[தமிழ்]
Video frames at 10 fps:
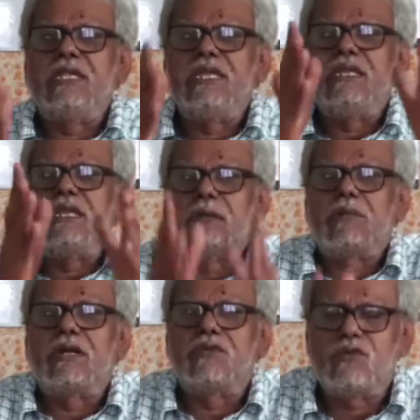தி
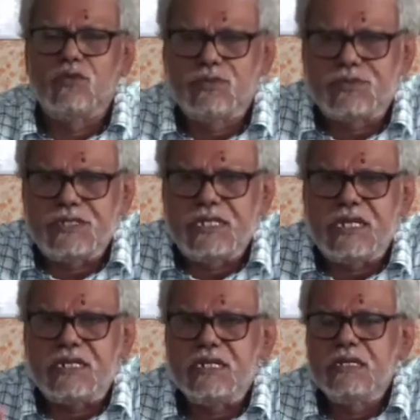நம்பர் ஆஃப் loops இன்
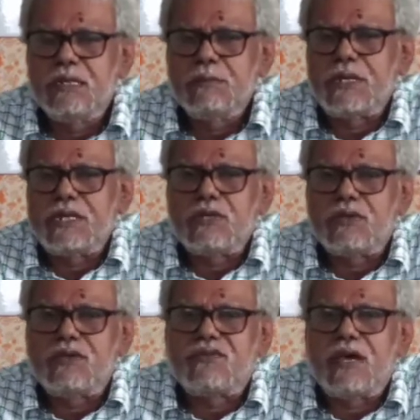தட்
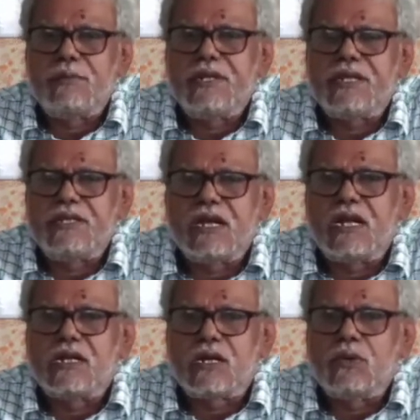particular ஃபேப்ரிக்
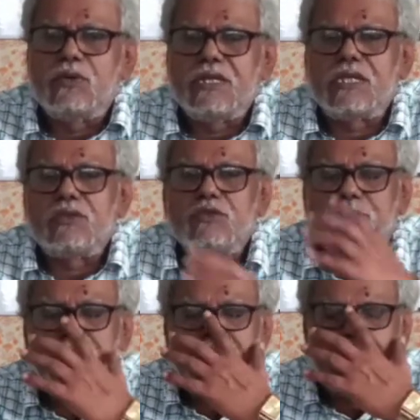யான் கவுண்ட் எதை யூஸ்
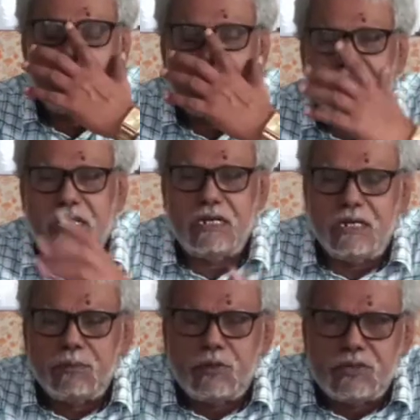பண்ணியிருக்காங்க
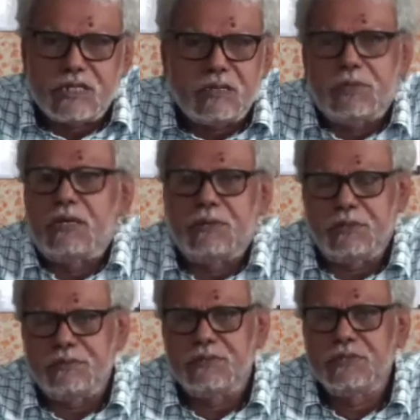இதெல்லாம் பொறுத்து அது மாறுபடும்